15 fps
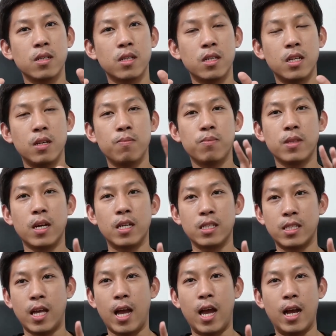คลิป
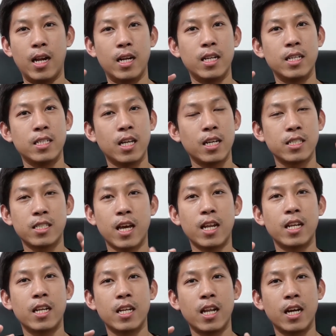ต่างๆ แล้ว ทั้งสั้น
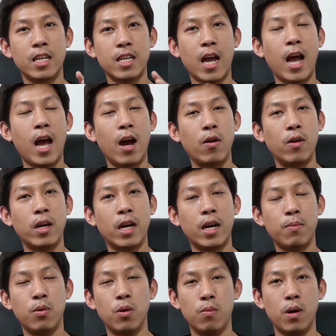ทั้งยาวนะครับ
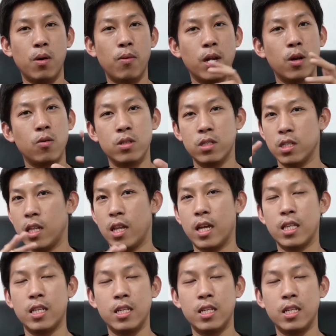ผมเอาไว้ลงอินสตา